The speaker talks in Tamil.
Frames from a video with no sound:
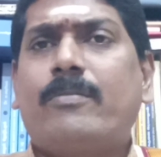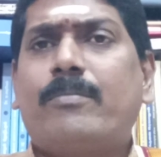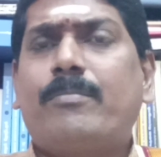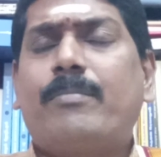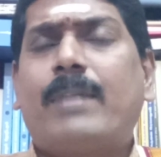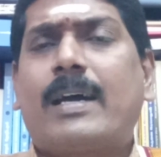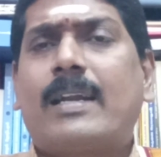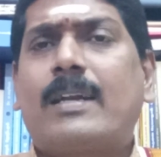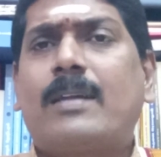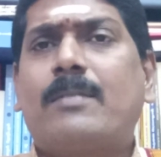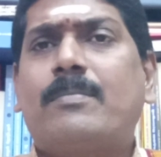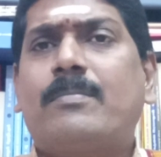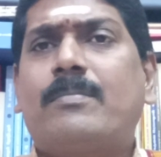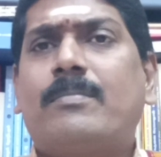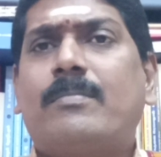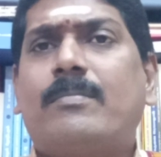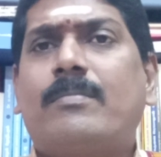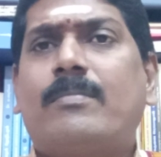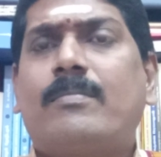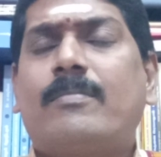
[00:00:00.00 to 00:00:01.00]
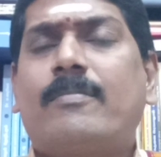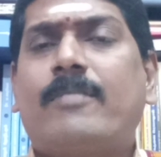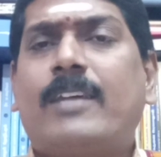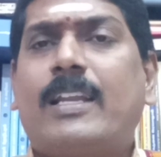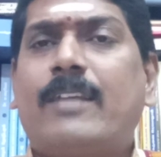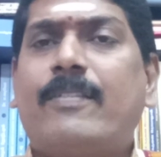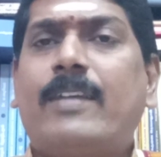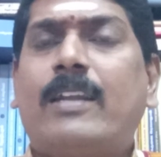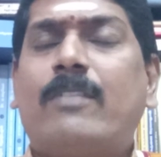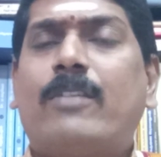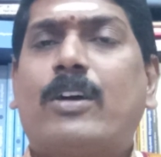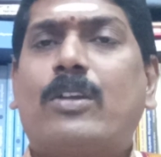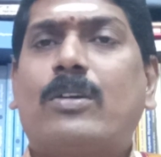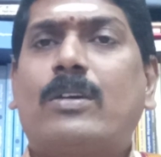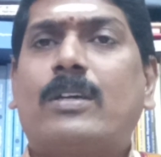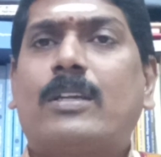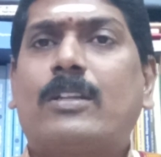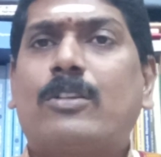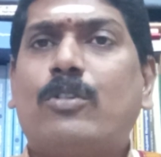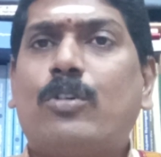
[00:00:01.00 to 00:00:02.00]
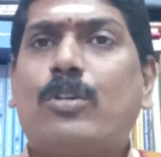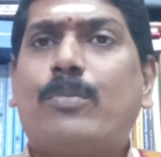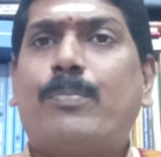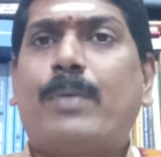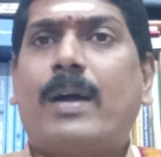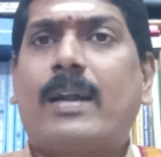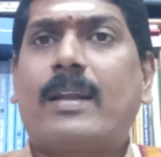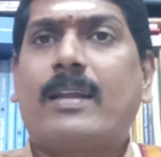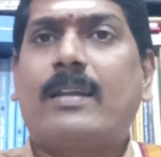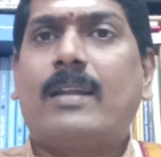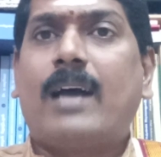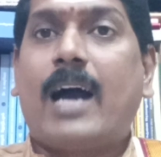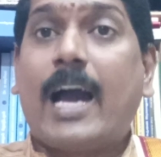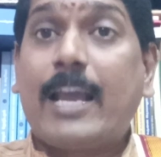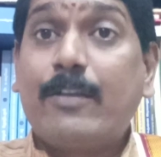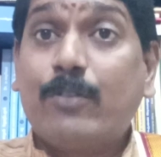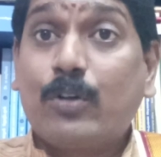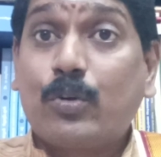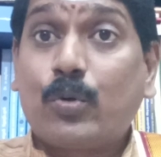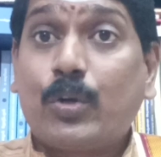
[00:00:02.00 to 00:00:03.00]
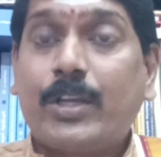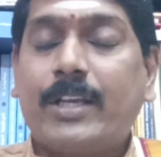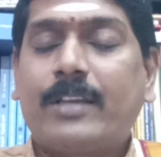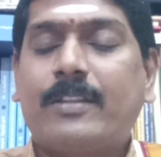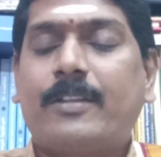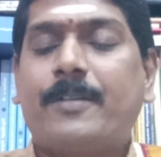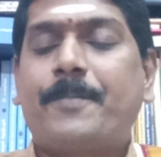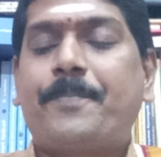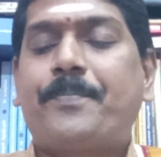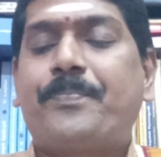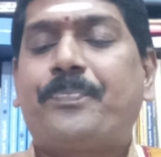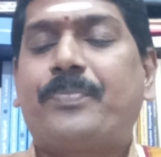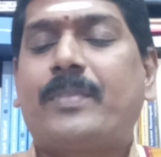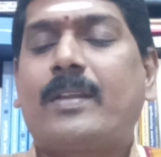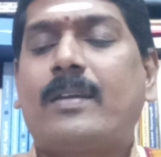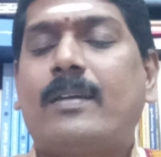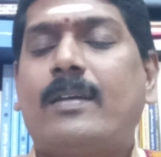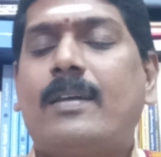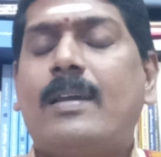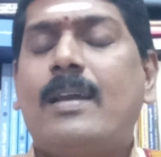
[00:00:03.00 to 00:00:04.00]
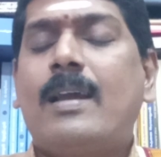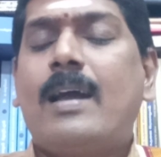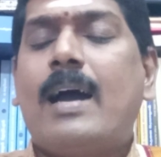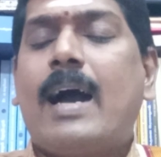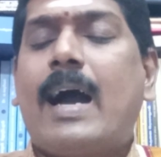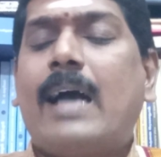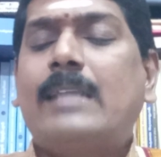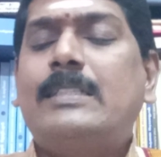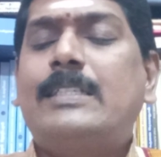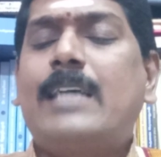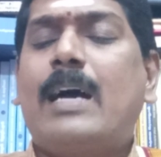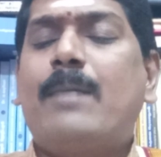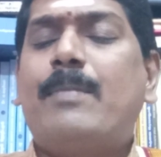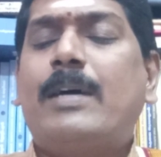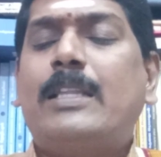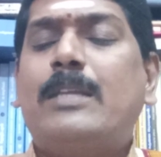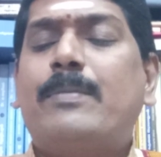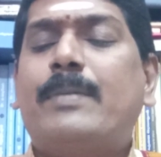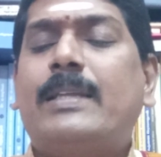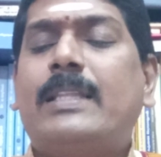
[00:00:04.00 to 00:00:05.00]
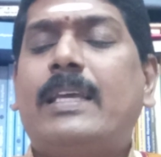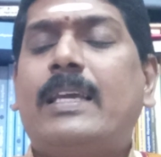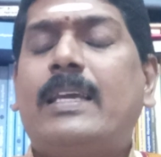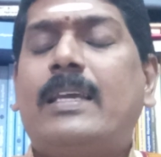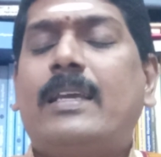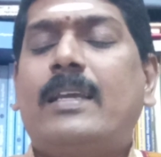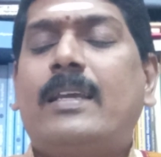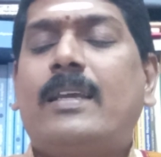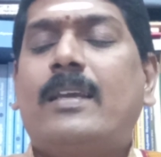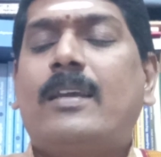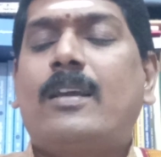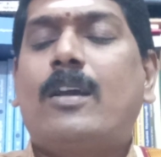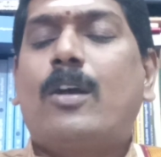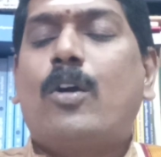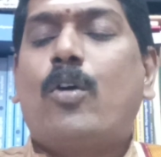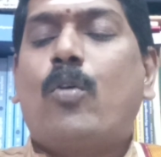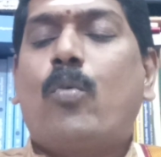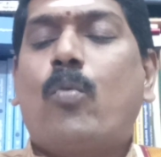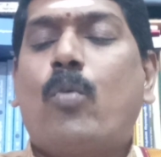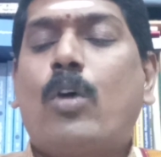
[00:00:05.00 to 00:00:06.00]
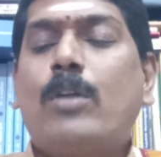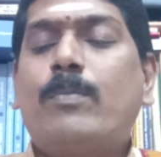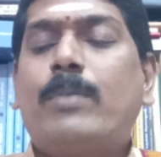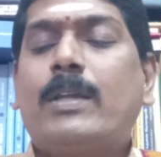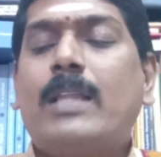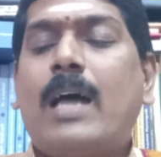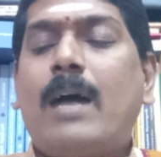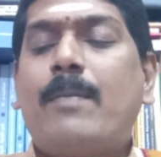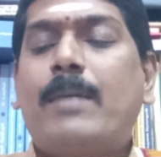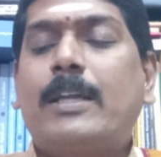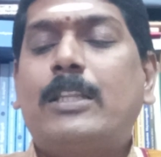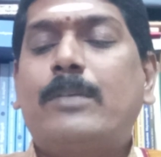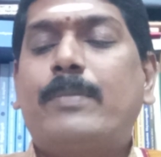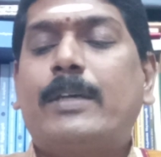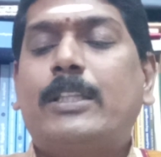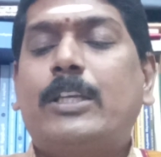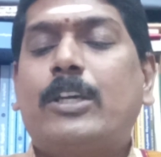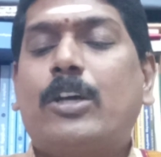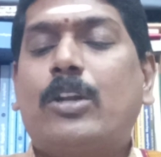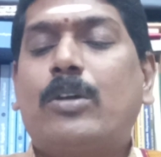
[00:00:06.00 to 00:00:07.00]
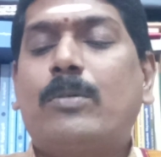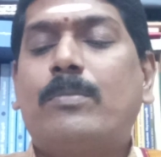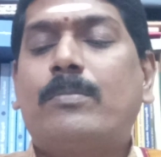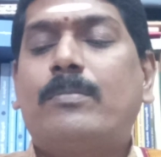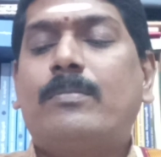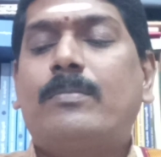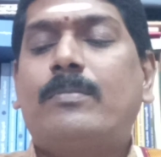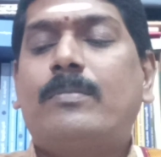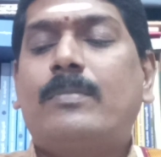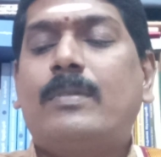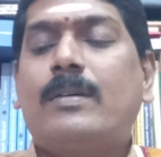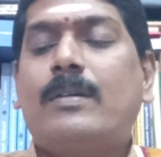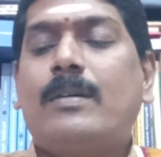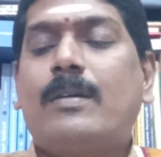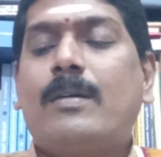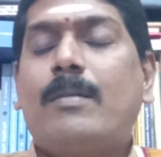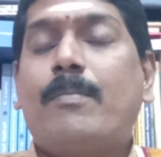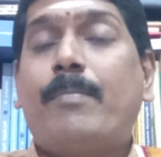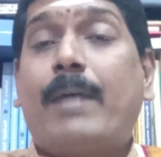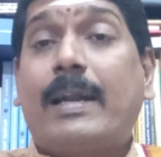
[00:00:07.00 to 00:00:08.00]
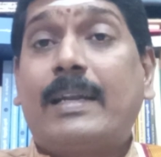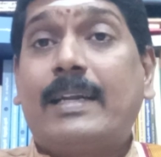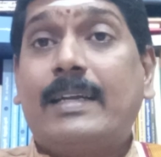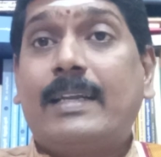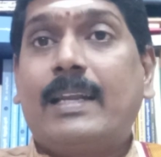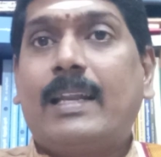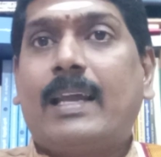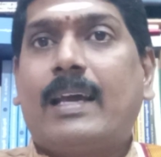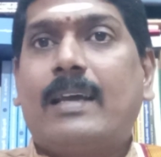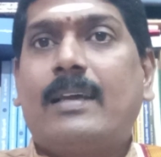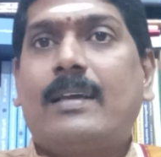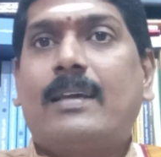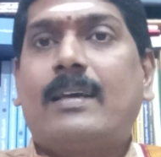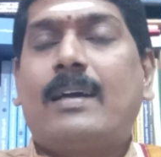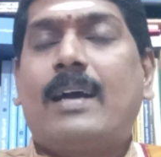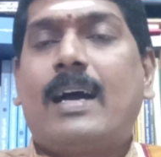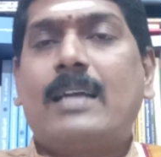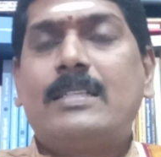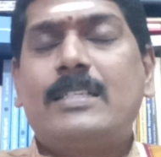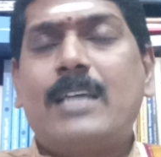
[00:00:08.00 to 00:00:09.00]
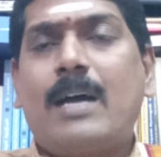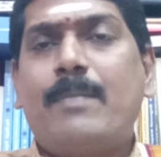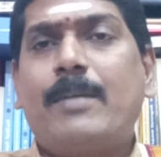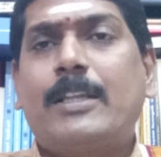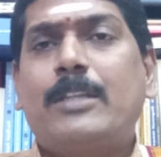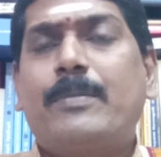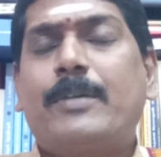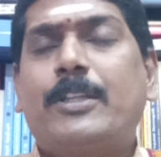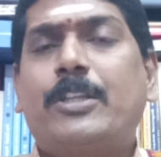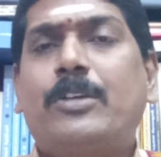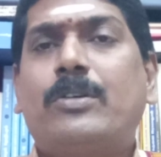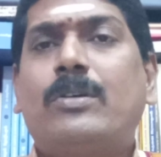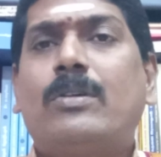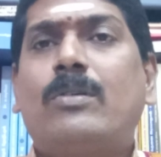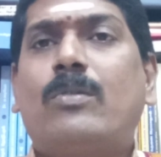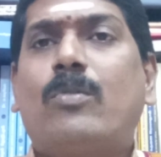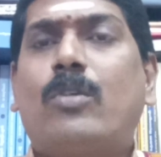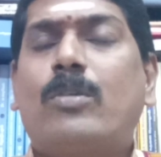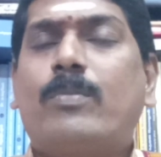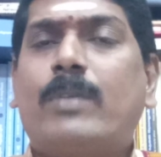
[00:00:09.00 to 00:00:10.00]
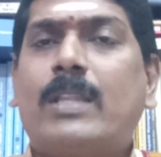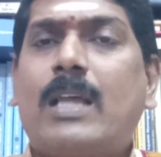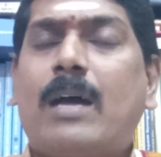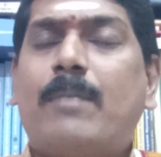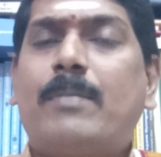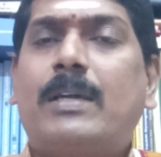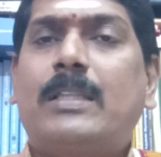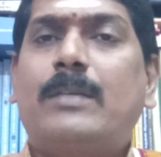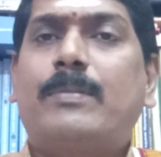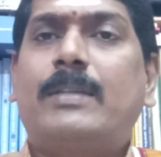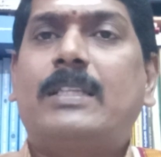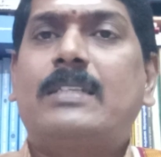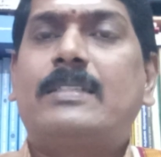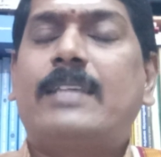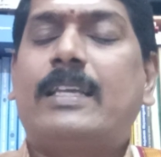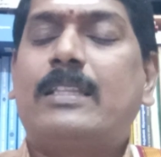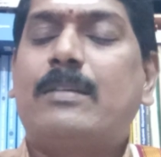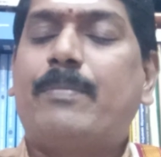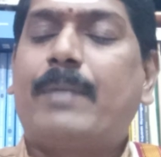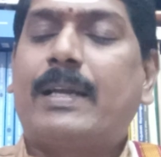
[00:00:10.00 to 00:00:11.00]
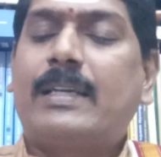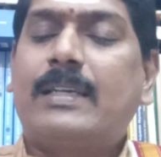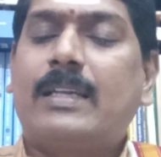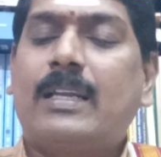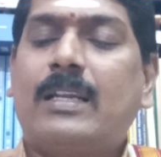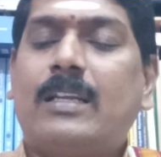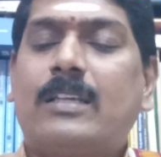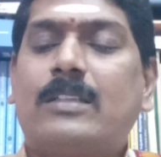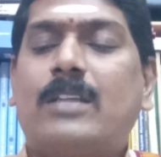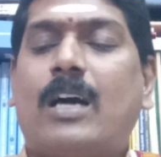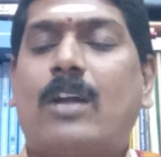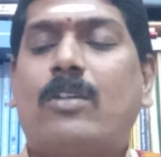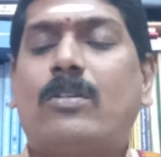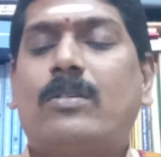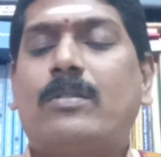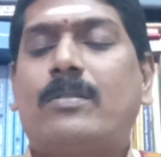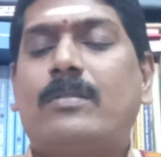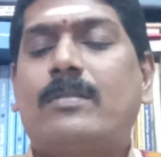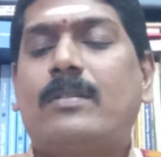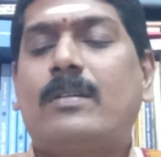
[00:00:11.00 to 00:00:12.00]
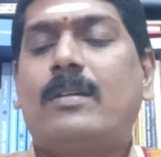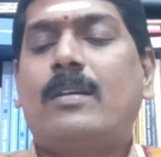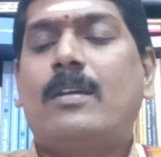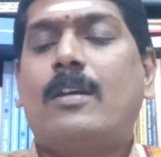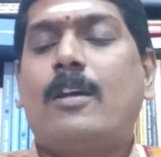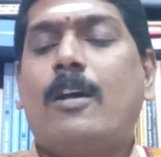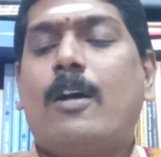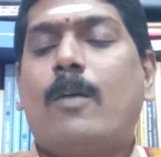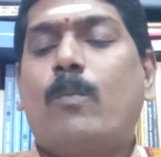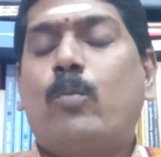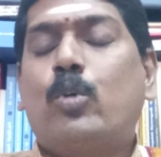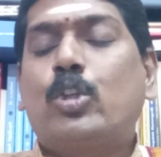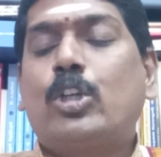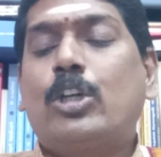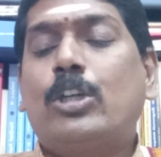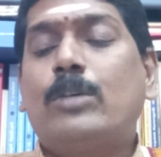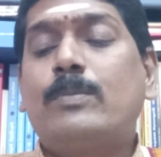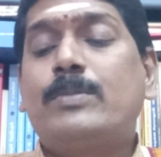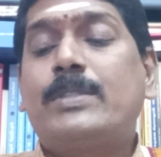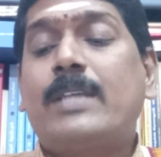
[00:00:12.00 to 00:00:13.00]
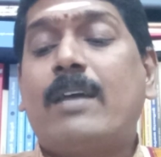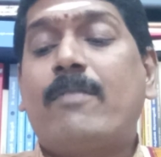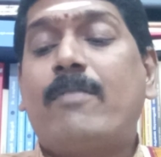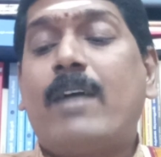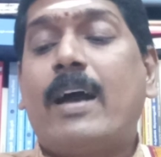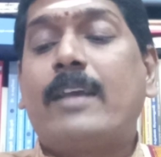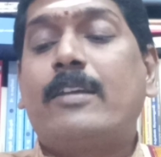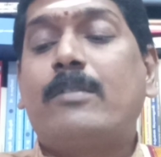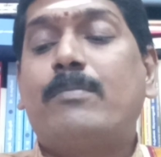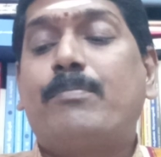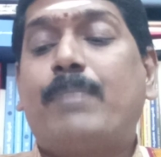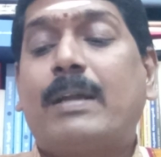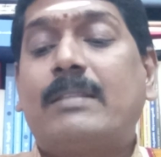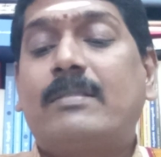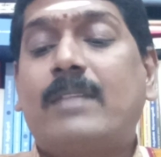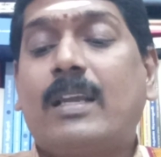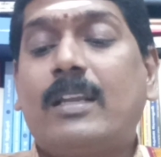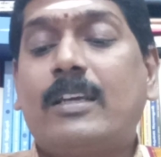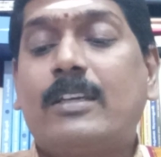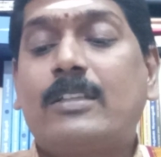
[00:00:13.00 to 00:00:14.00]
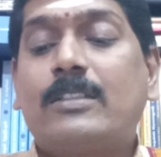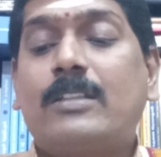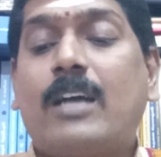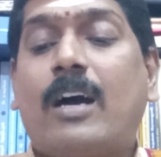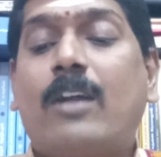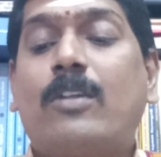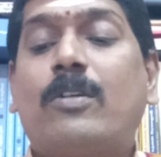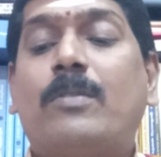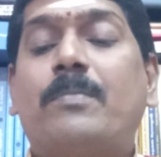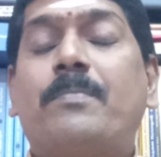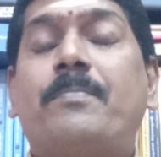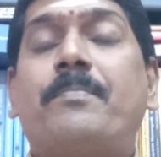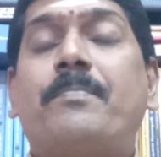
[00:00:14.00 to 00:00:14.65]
மரணம் விரைவில் வருங்கிறது ஒரு பாடல் ஆய்வுக்குரியது அஞ்சாம் அதிபதி ஒன்பதாம் அதிபதிகளும் பன்னெண்டில் அஞ்சாம் அதிபதியும் ஒன்பதாம் அதிபதியும் சேர்ந்து பன்னெண்டில் இருந்தாலும் புதனும் செவ்வாயும் பத்தில் இருந்தாலும்